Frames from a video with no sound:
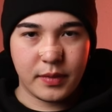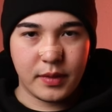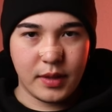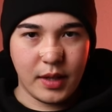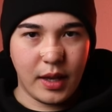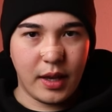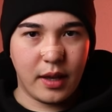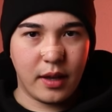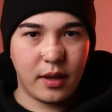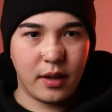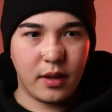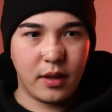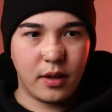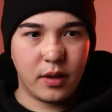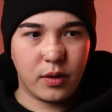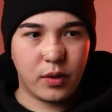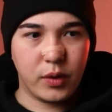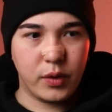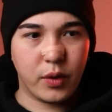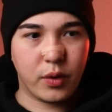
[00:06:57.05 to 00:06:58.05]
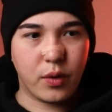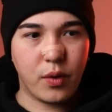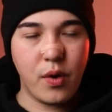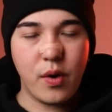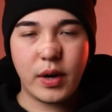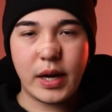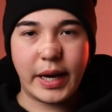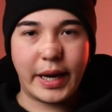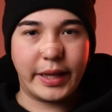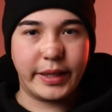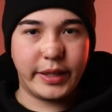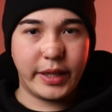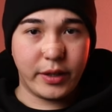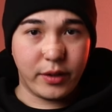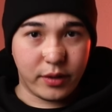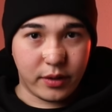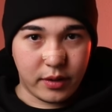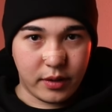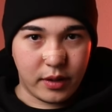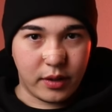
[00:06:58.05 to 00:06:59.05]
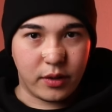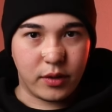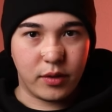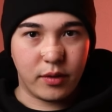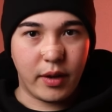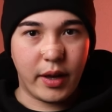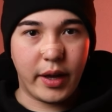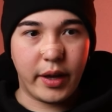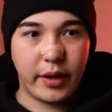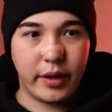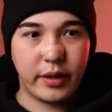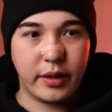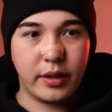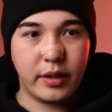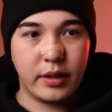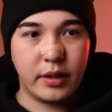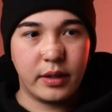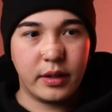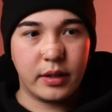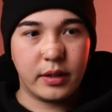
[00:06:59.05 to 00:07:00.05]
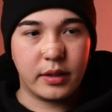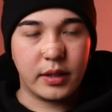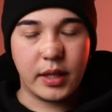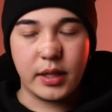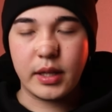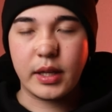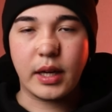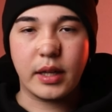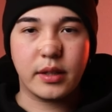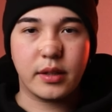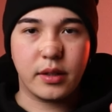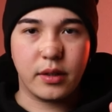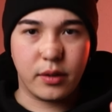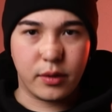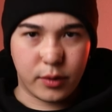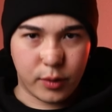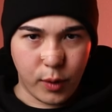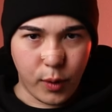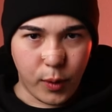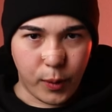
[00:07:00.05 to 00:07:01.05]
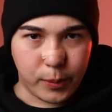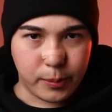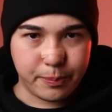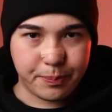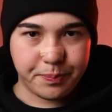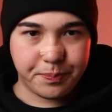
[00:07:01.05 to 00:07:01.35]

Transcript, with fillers: で、この効果が出るっていうのは、なんでかっていうと、